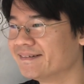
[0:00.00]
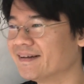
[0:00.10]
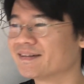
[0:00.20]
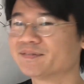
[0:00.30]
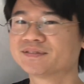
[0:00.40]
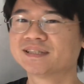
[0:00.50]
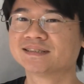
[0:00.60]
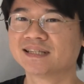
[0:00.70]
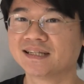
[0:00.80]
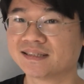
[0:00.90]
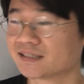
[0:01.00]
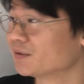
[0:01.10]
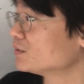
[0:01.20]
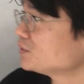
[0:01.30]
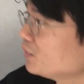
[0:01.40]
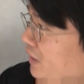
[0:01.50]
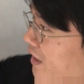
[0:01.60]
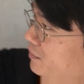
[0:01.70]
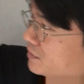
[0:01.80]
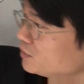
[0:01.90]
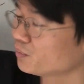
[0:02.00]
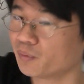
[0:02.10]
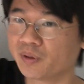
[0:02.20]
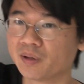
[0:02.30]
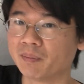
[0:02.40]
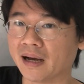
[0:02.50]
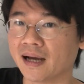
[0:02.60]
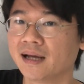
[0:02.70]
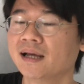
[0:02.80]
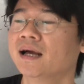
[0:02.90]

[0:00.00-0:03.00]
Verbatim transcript: なんて複雑なんですけど、それを例文で覚えれば、